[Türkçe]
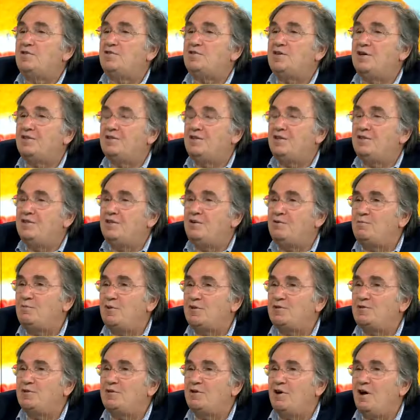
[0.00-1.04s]
hasat
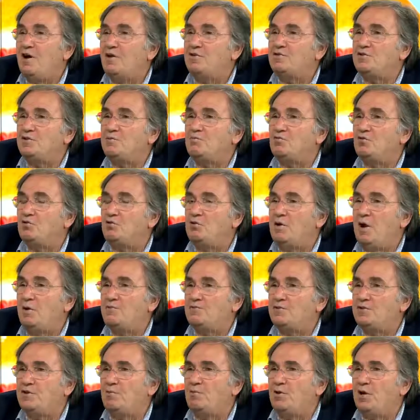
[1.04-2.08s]
edilmesi lazım yulaf
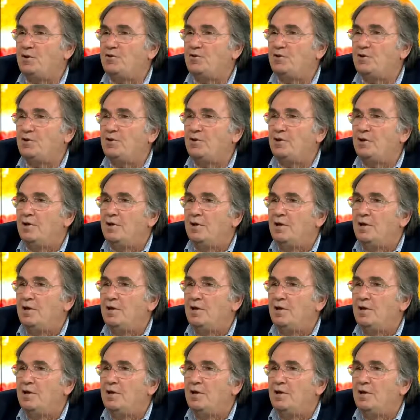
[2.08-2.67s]
zamanının.